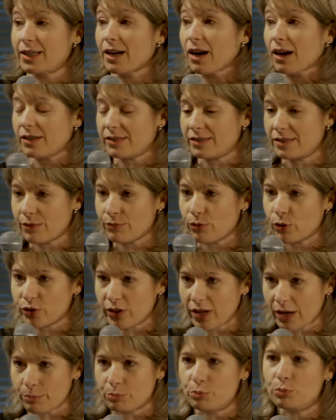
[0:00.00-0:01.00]
grâce à
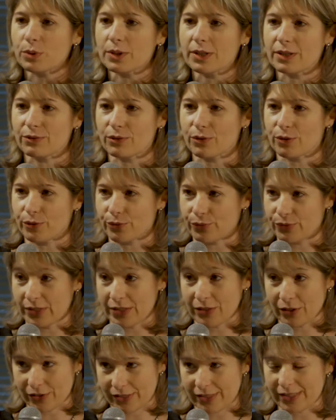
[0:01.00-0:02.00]
votre appui euh,
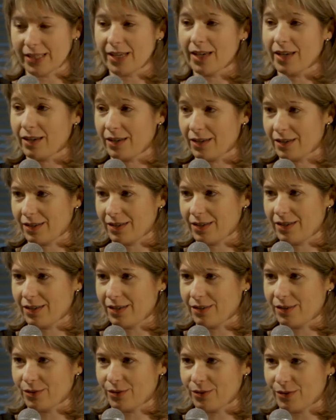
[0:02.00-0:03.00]
financier
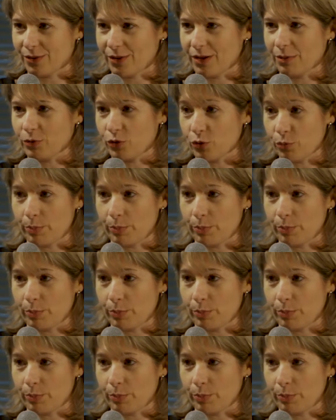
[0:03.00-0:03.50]
et de